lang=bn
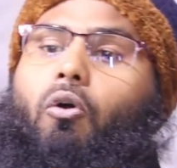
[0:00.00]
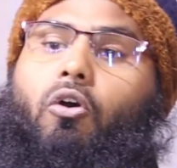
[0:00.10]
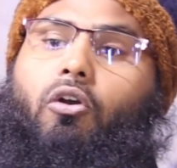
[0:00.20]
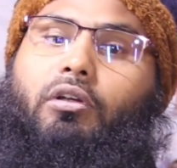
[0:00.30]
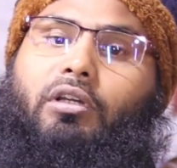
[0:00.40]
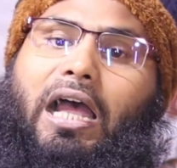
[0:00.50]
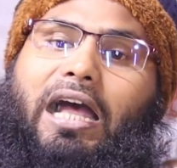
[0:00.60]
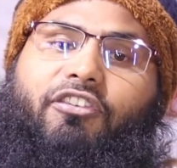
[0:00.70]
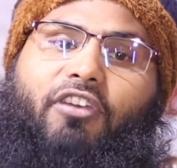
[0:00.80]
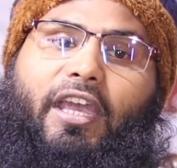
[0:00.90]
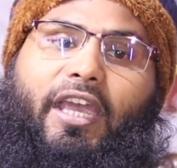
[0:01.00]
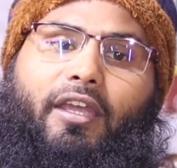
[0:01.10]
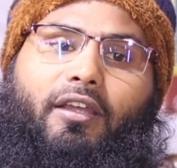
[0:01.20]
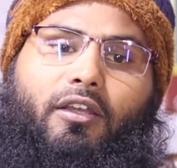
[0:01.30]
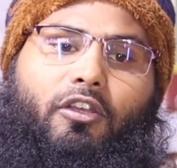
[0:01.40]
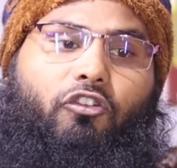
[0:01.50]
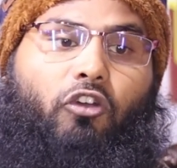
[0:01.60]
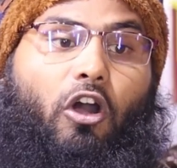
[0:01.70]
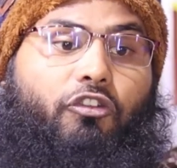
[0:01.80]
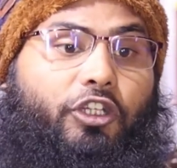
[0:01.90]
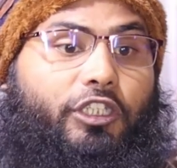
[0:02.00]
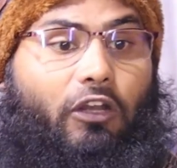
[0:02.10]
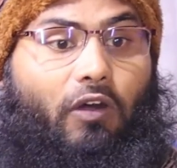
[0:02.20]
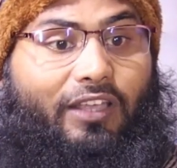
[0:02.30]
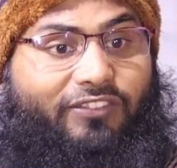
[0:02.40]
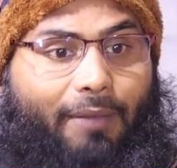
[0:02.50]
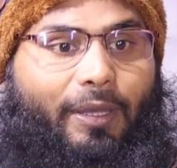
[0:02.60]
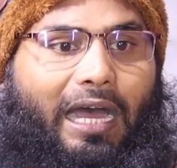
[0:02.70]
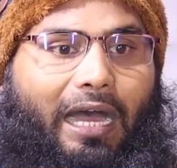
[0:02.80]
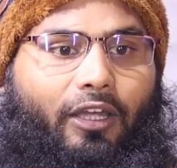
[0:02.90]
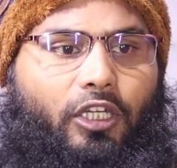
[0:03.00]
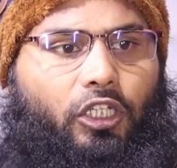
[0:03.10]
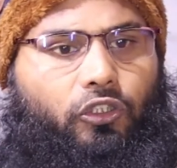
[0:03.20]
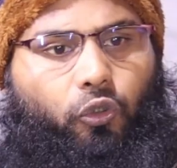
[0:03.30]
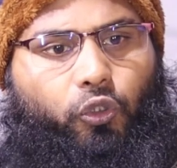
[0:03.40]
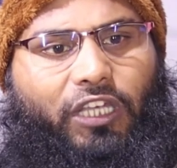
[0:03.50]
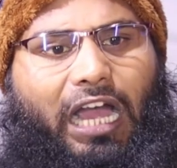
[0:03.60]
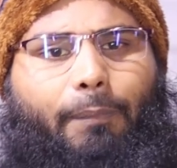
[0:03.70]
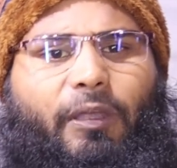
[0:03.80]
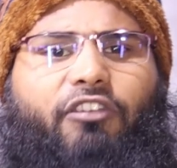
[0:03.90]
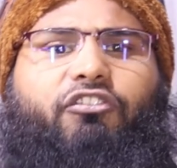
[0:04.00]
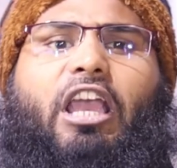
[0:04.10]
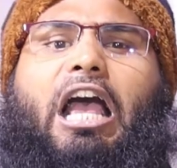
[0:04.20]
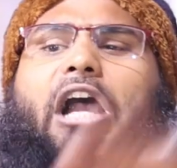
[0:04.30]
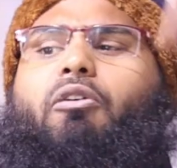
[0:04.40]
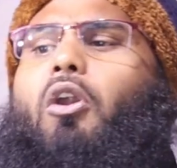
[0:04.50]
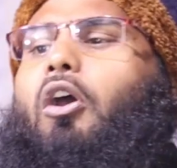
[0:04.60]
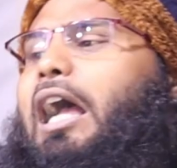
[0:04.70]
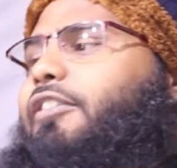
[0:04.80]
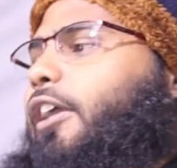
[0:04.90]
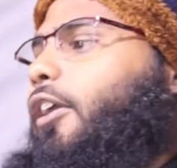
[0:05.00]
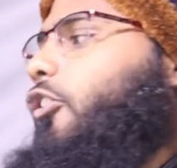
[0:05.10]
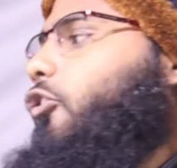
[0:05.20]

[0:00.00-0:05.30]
কোনো কাজে সহযোগিতা করা যাবে না দুনিয়াবি যে কোনো কাজে